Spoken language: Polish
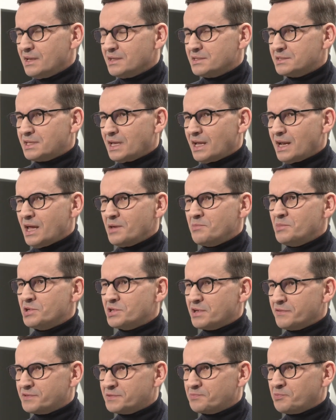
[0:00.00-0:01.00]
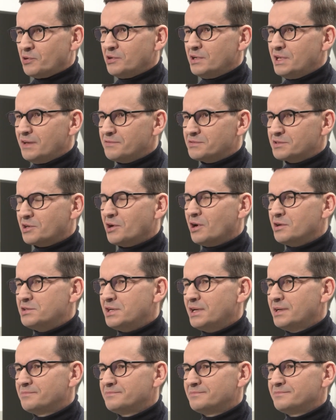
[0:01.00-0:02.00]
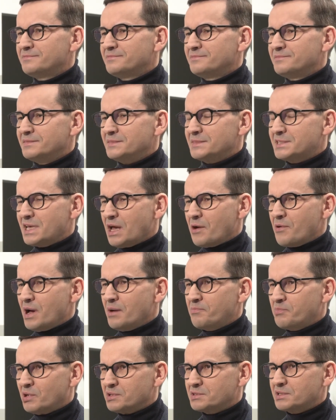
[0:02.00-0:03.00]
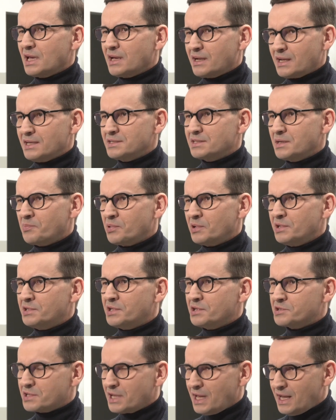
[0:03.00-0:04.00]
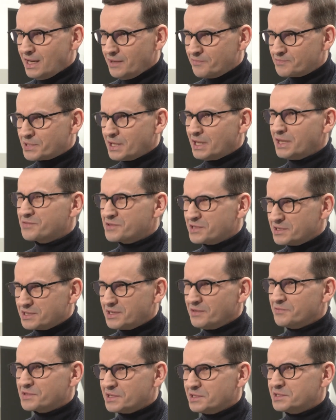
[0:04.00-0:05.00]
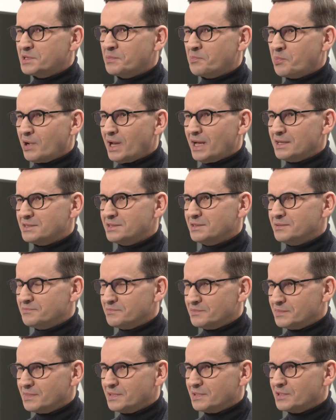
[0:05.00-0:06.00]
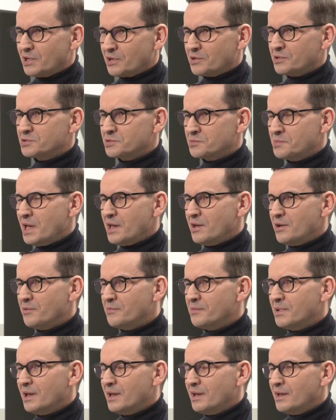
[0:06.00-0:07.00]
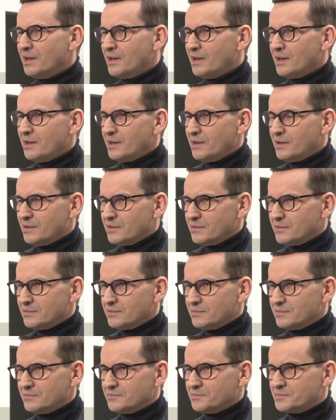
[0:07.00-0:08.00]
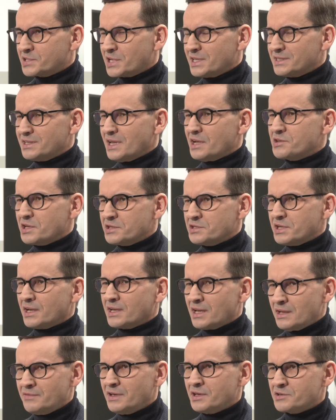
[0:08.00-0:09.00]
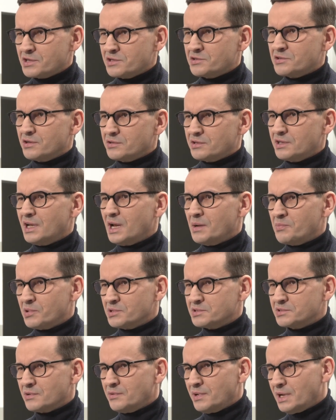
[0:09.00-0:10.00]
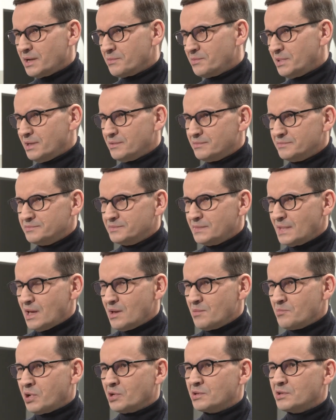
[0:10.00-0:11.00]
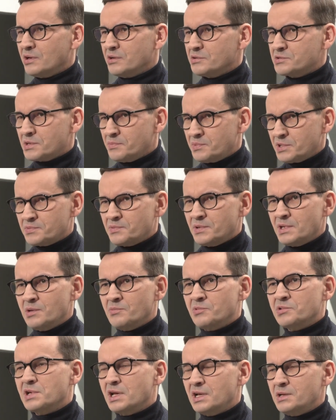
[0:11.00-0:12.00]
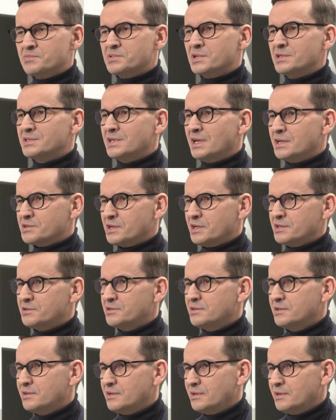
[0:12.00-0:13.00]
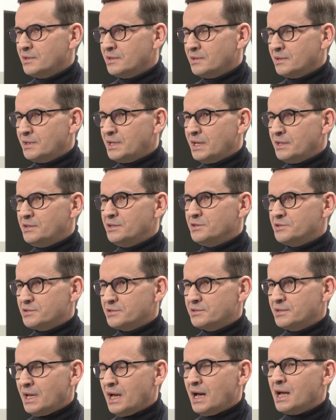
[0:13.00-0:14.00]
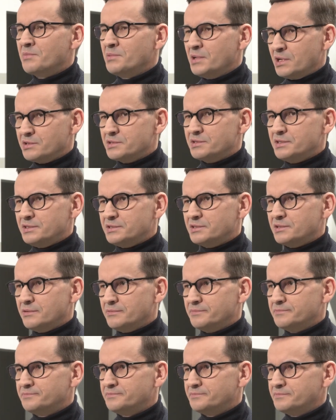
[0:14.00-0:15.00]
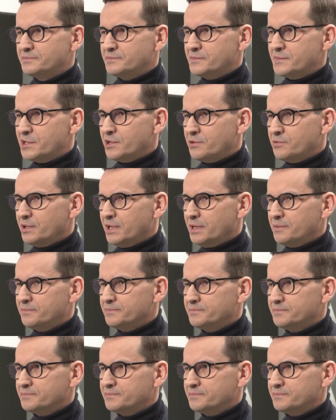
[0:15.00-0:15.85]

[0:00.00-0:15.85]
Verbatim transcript: Starajmy się wspólnie w zgodzie, cała polska klasa polityczna, ale przede wszystkim wszyscy Polacy to rozumieją, przeznaczać jak największe środki na polską armię. Po to, żebyśmy nie musieli przeznaczać kiedyś na armię rosyjską. Dziękuję.